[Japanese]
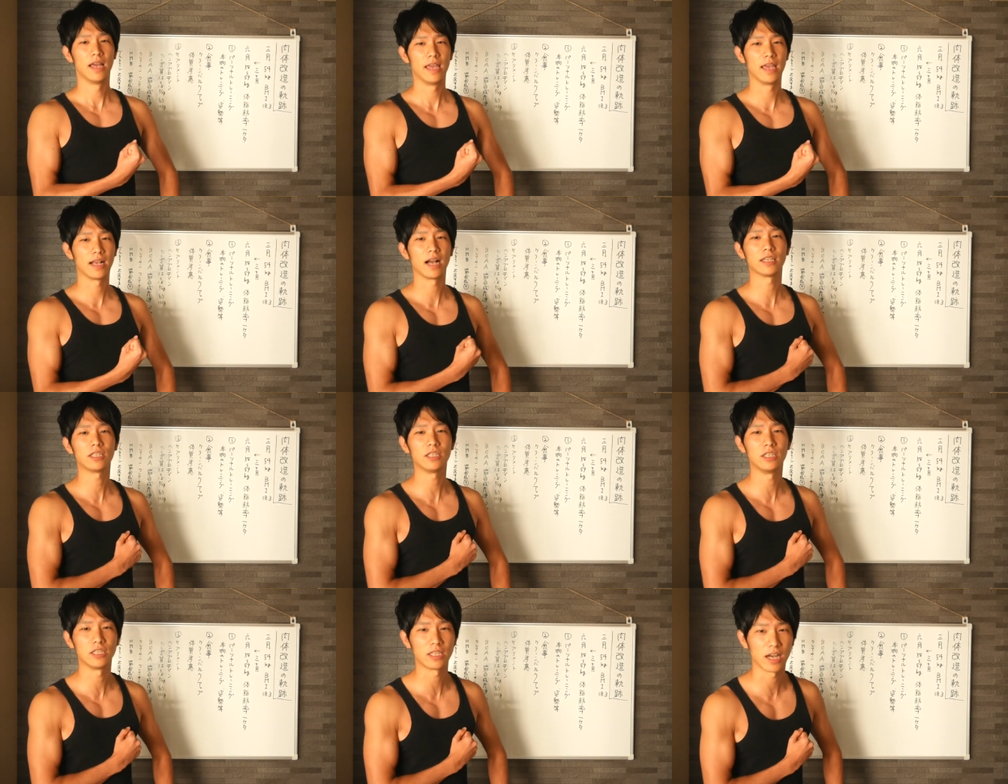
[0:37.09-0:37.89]
えー、がっ
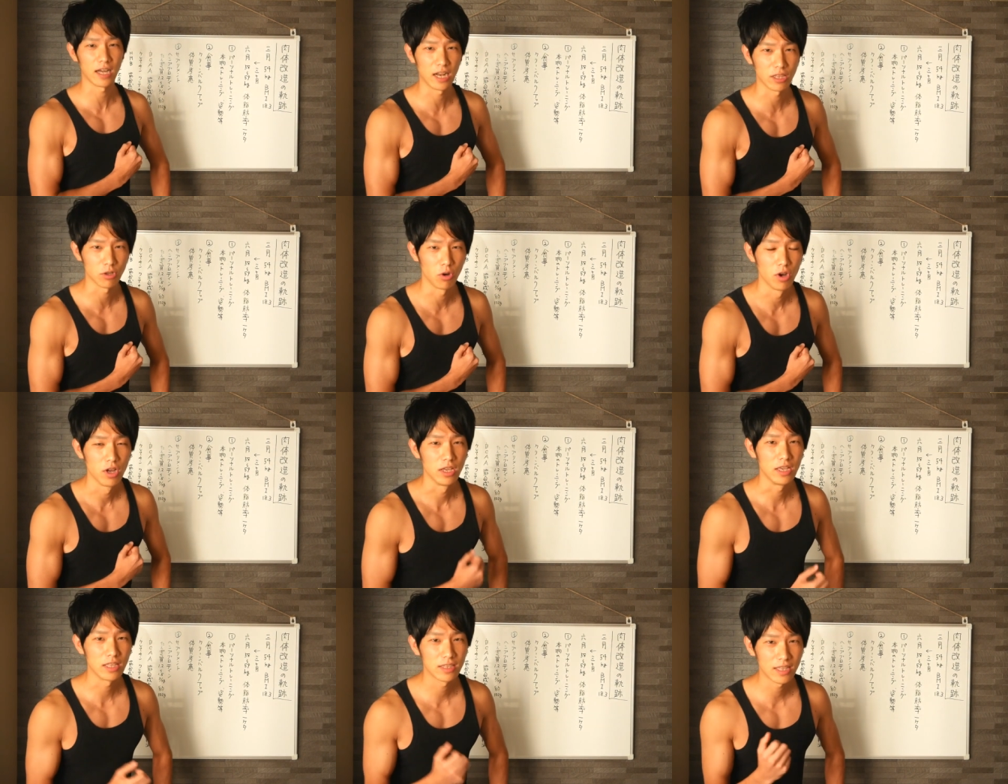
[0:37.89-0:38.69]
しりしたかなと
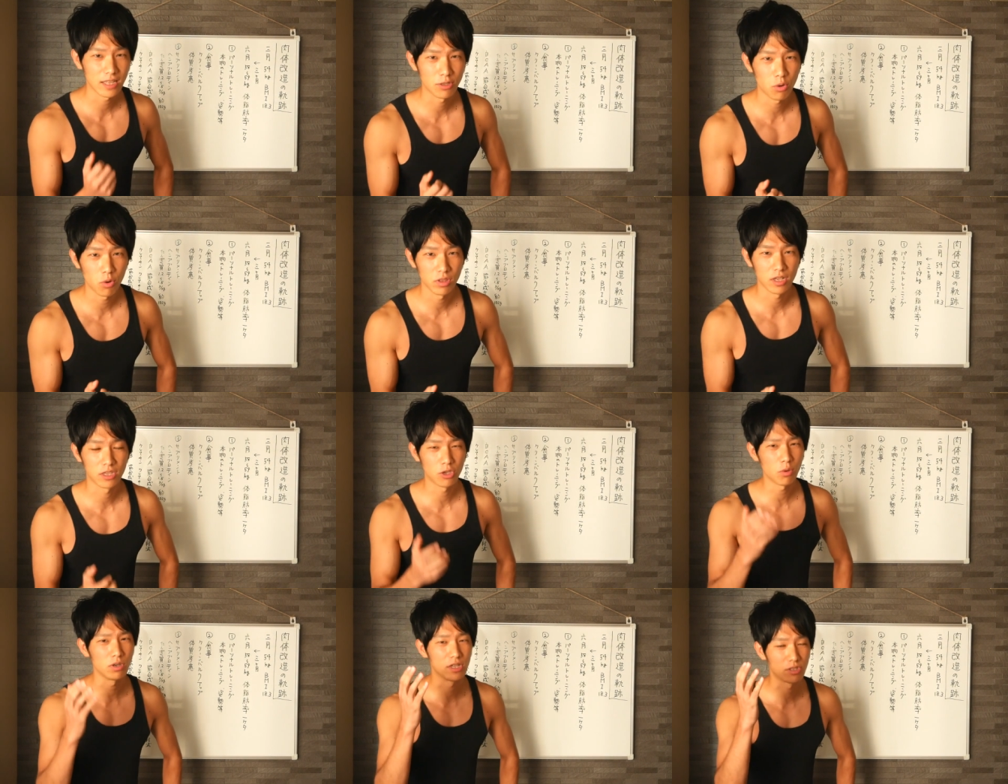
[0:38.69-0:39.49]
いったところで
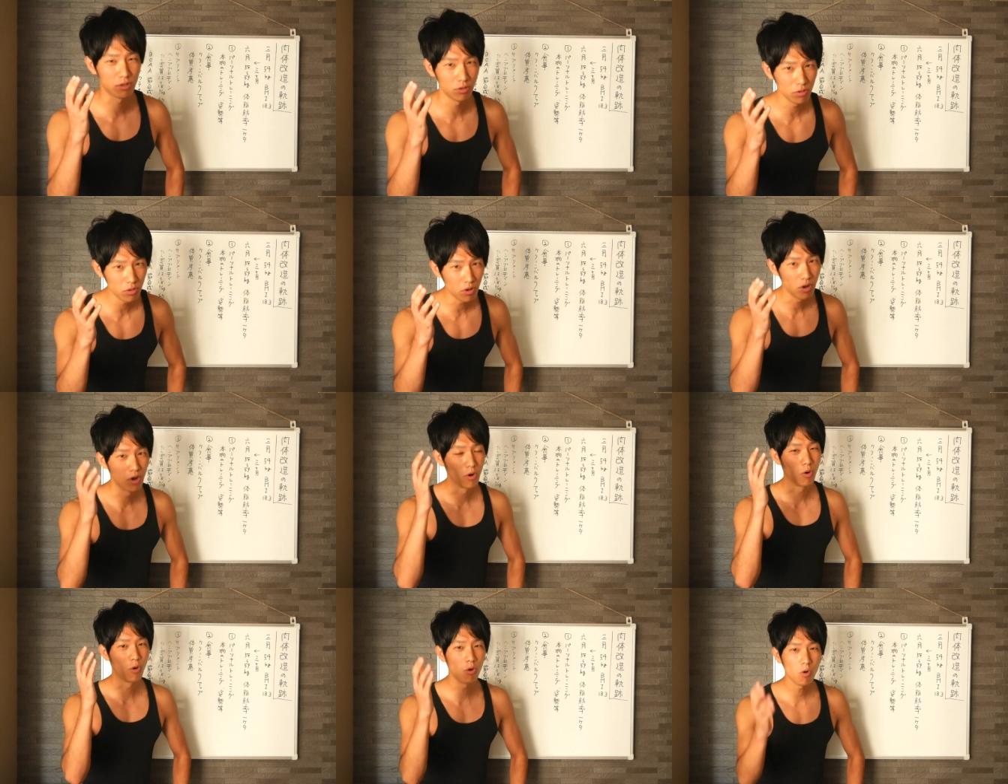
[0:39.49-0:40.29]
今日ねその
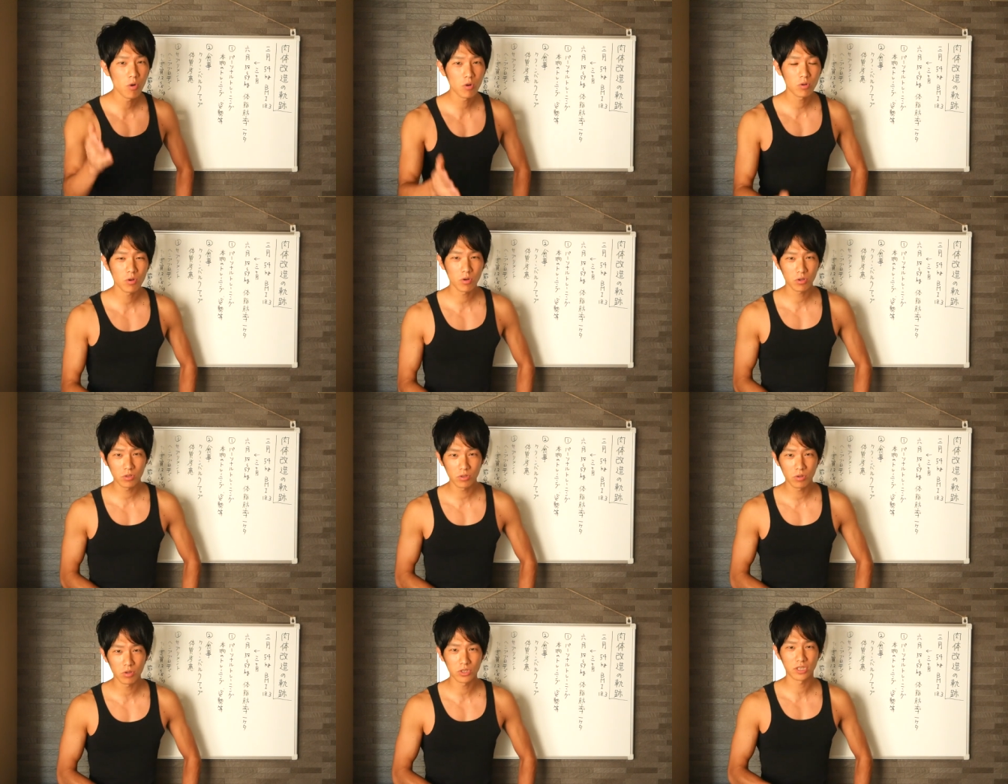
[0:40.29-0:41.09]
報
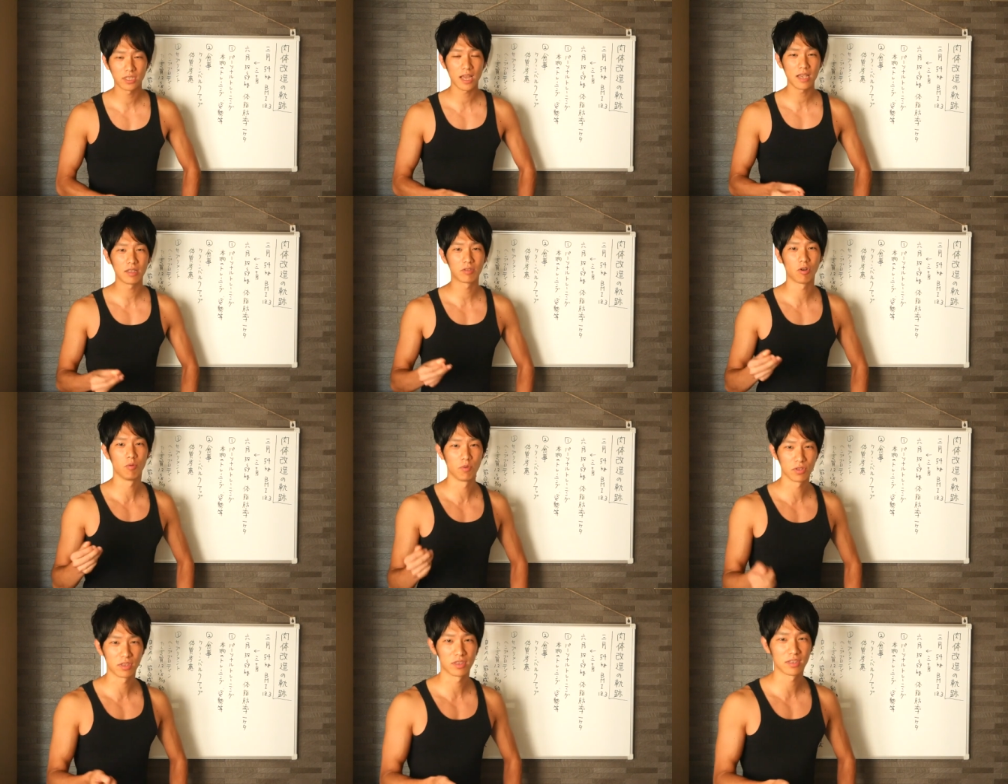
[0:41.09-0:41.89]
告をしたいと
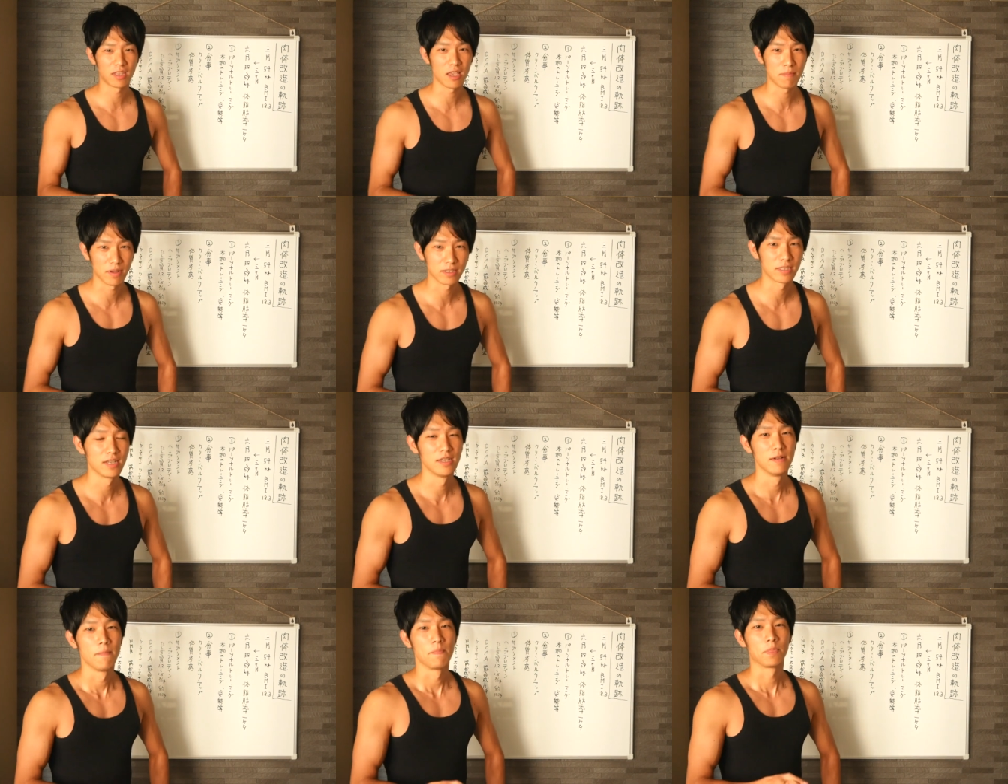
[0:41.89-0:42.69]
思っていま
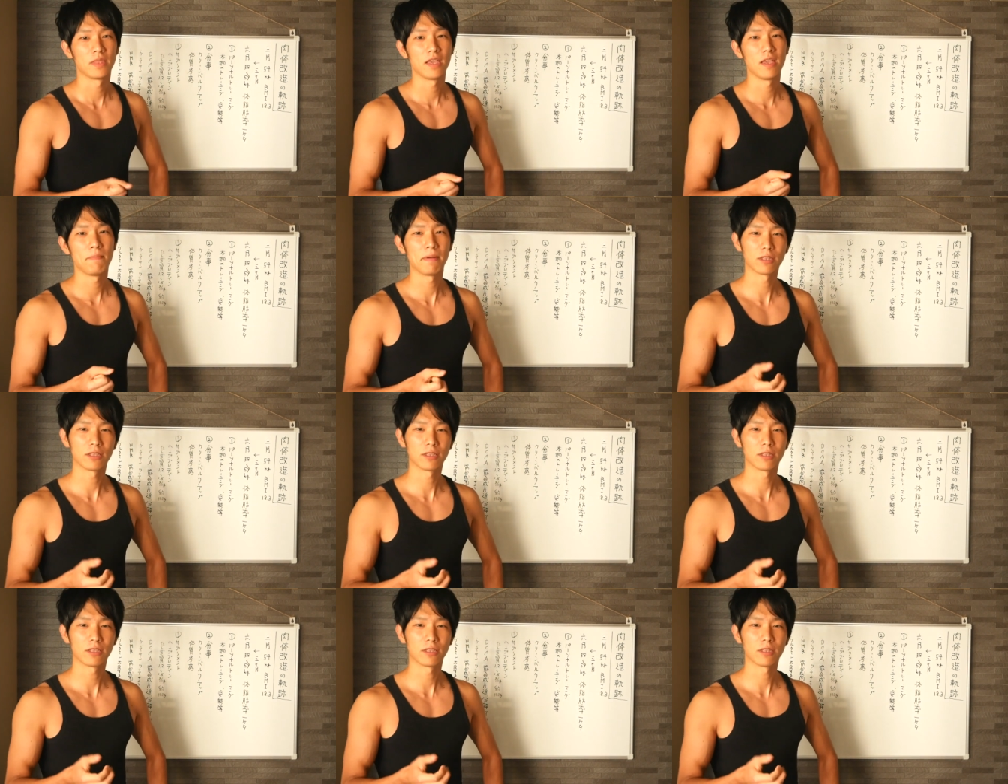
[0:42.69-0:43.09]
すで、